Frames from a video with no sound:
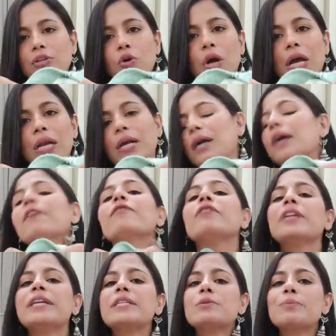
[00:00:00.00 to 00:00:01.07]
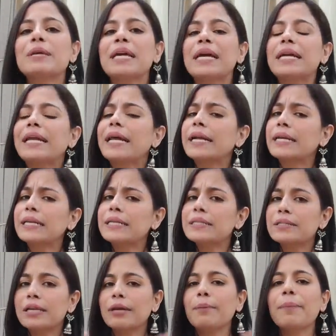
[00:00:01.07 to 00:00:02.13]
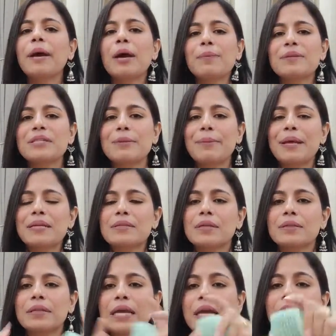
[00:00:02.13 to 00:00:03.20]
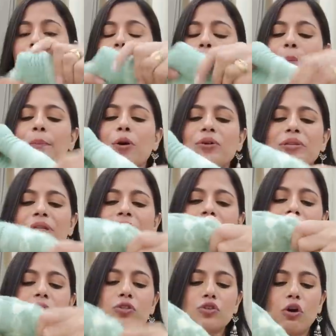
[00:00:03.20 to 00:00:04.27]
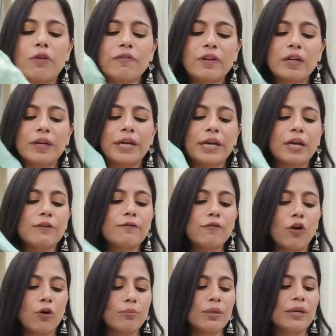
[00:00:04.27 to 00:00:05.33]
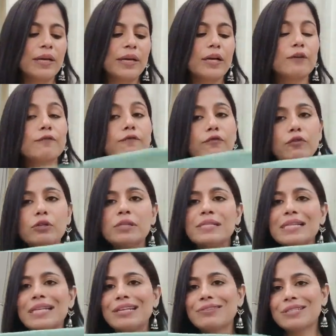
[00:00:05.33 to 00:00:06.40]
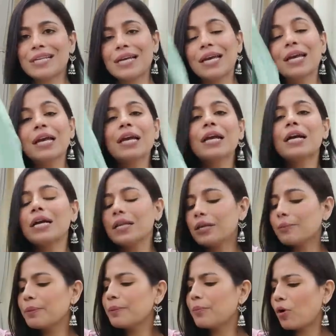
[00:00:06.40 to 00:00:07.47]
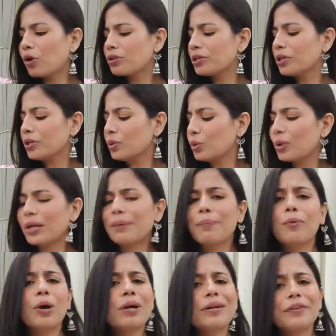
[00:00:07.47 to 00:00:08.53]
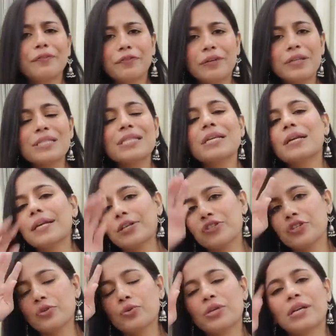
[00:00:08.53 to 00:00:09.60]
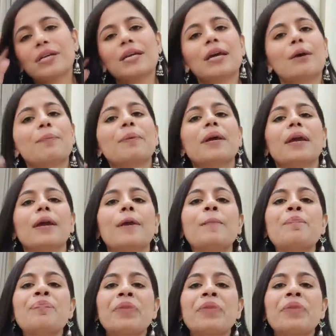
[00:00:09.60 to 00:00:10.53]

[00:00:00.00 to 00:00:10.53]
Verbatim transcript: ना तो हल्का फ्लीस भी है डायरेक्टली स्किन पे आप इसे पहन सकते हैं बहुत ही ज़्यादा सॉफ्ट लगेगा वार्म लगेगा फुल स्लीव्स है कलर भी बहुत ही क्यूट है बहुत डिफरेंट सी कलेक्शन हो जाएगी आपके